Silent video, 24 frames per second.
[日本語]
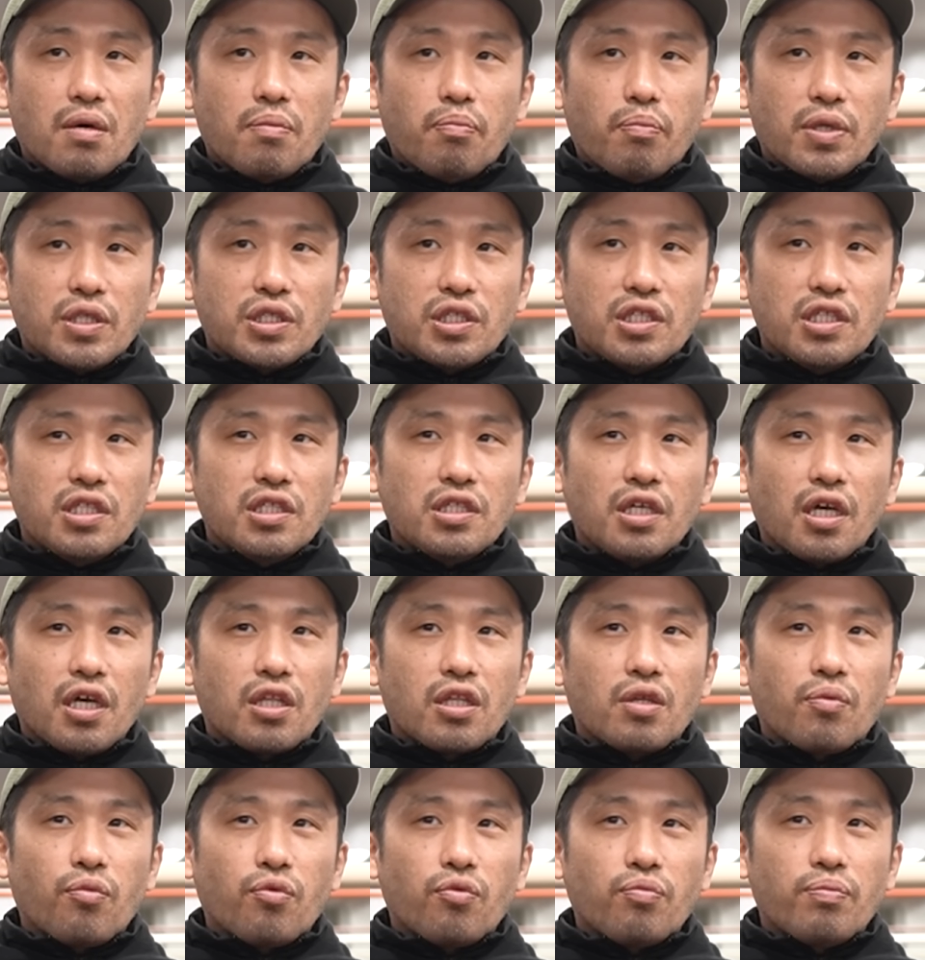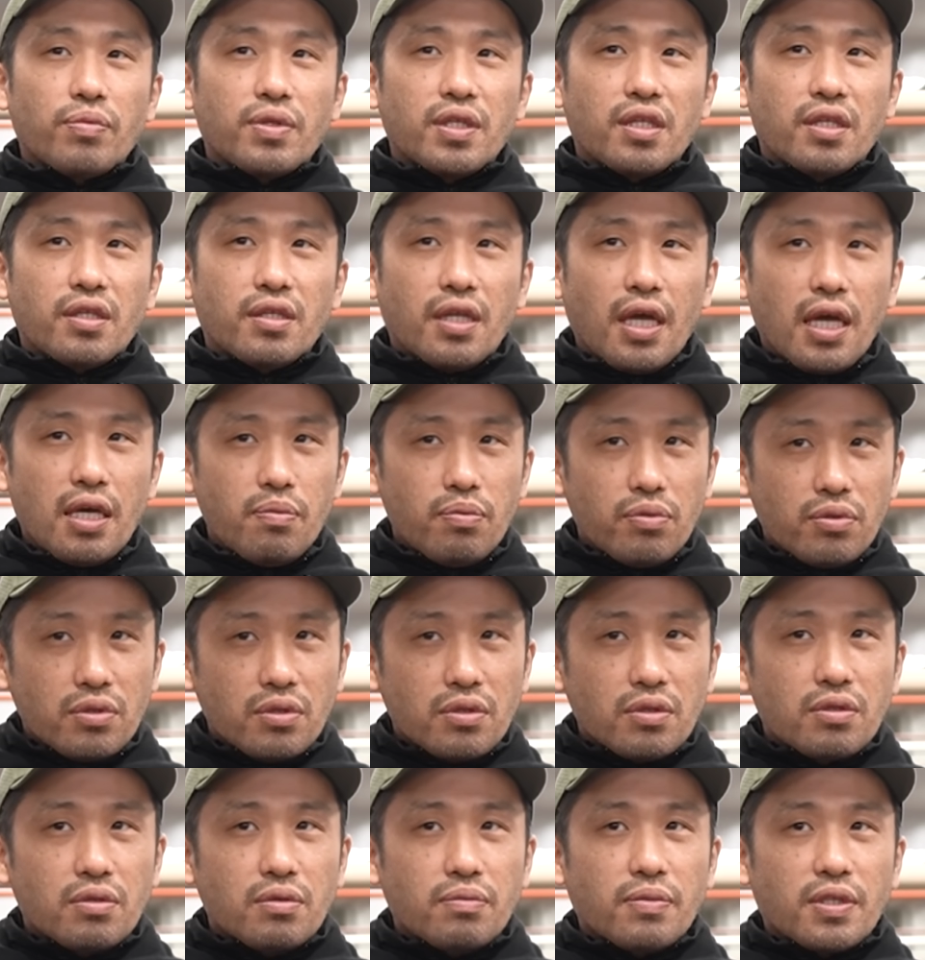まあシーサケットもだい
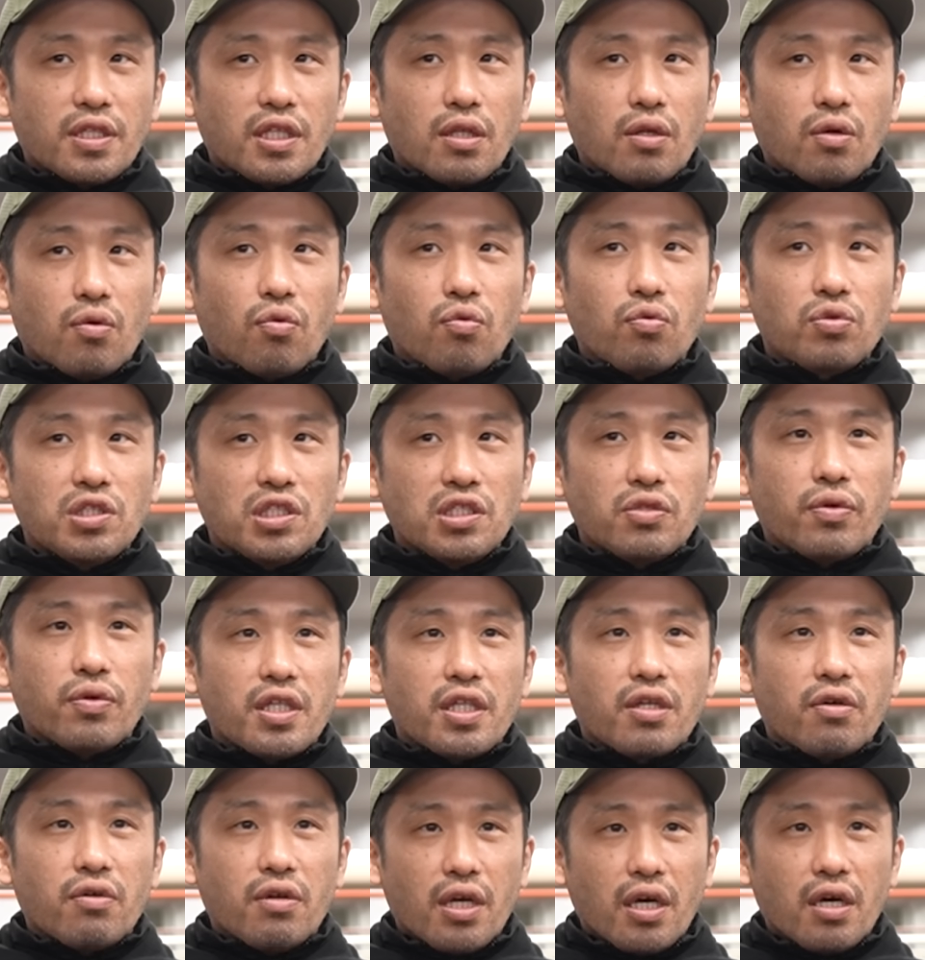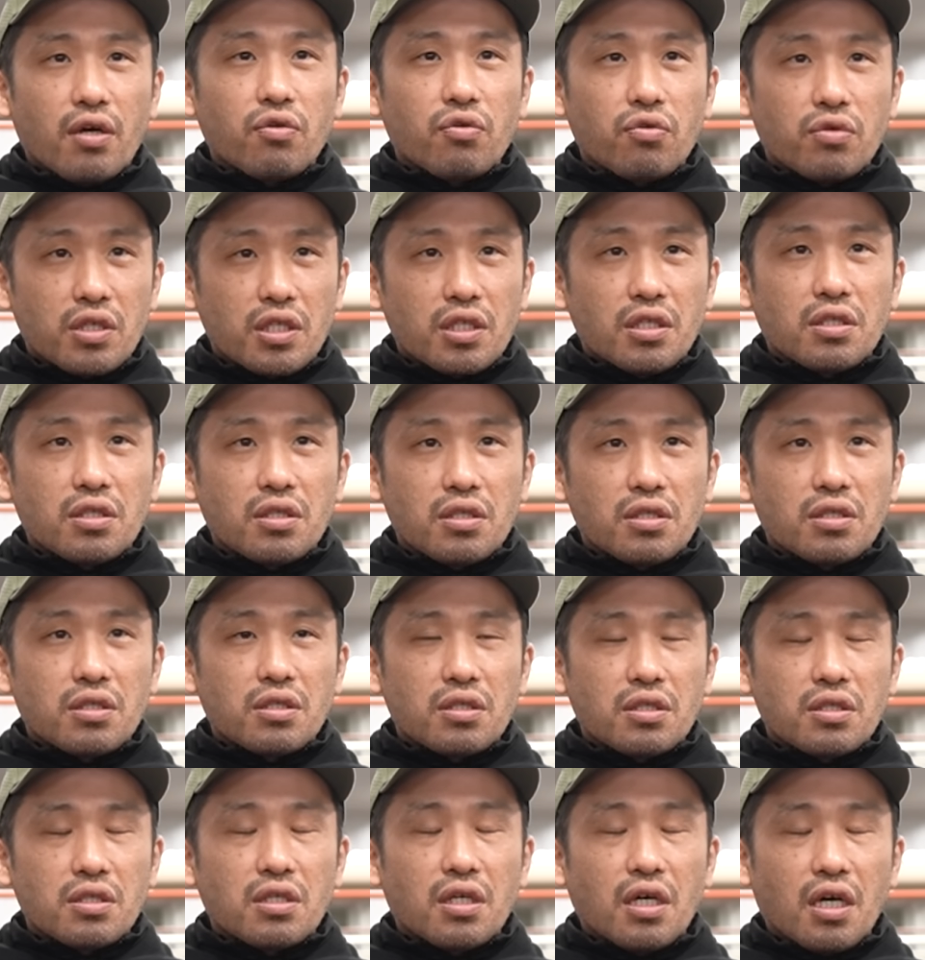ぶ、まあ、ただ落ちたよね、あの時、
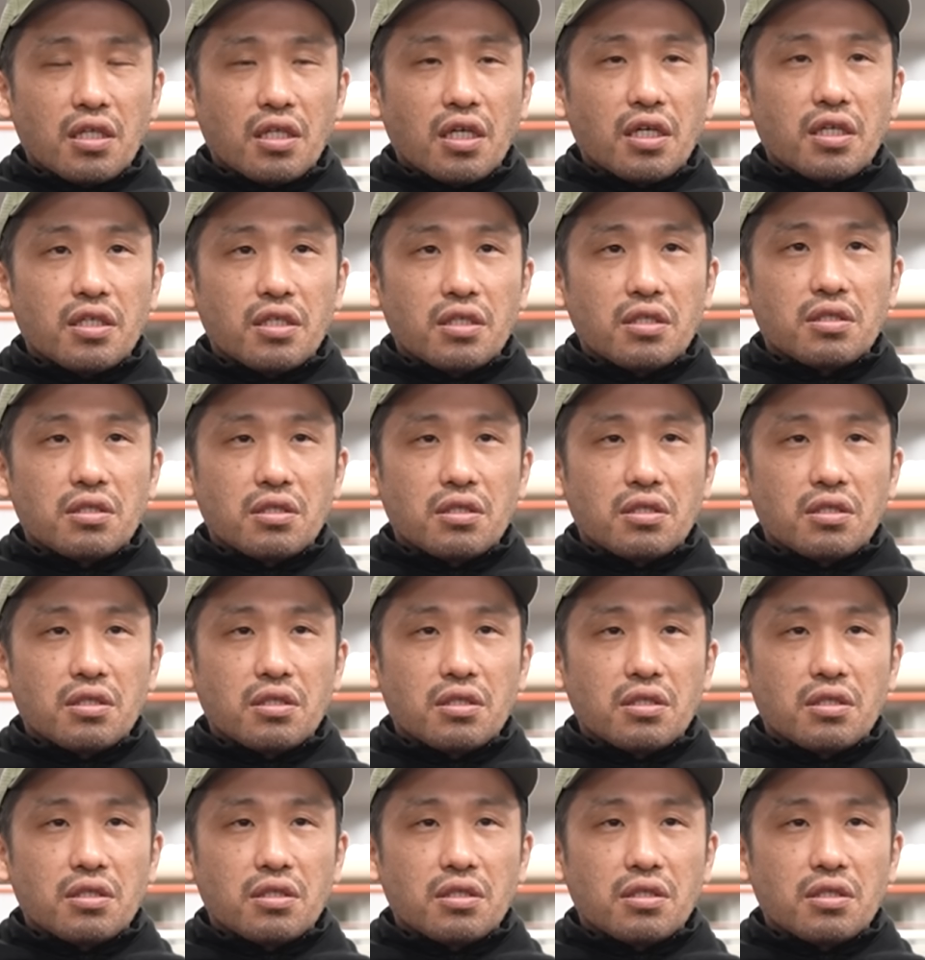うん、かなり、